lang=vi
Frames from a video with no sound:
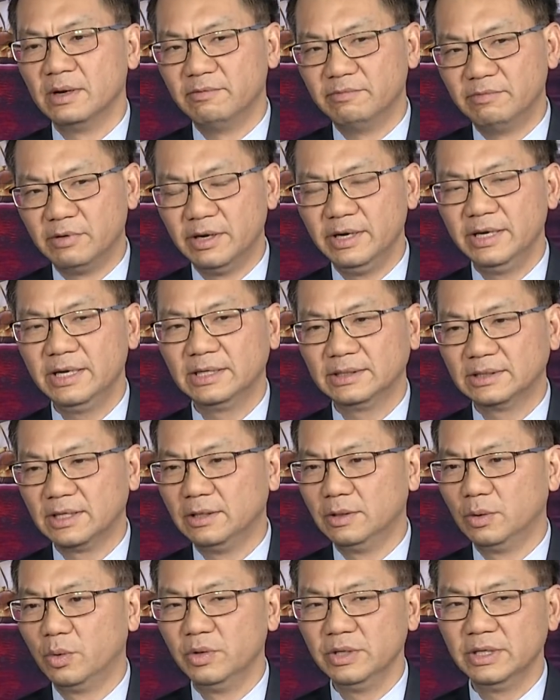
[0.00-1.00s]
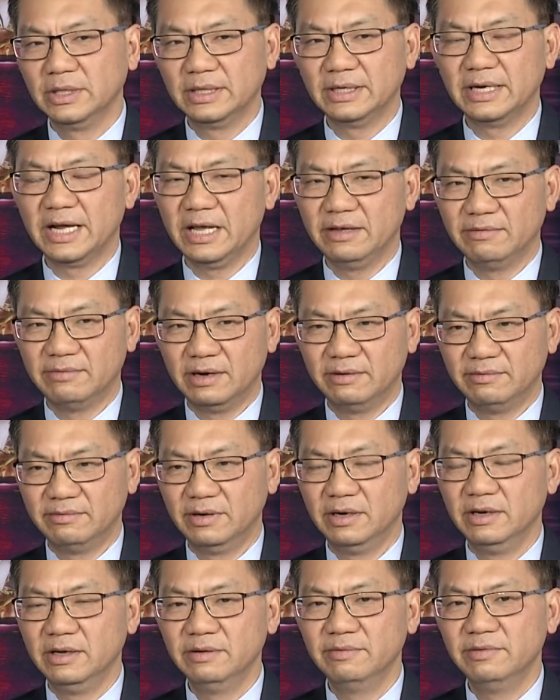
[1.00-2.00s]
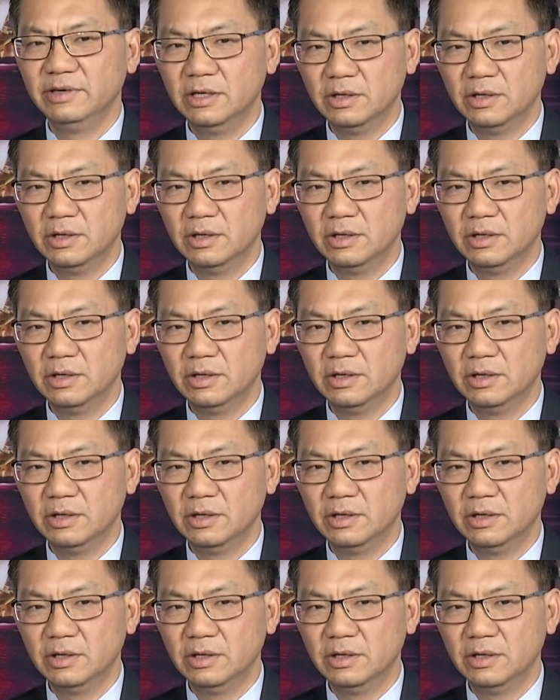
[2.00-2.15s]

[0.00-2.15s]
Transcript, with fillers: với cái tình huống như thế này và với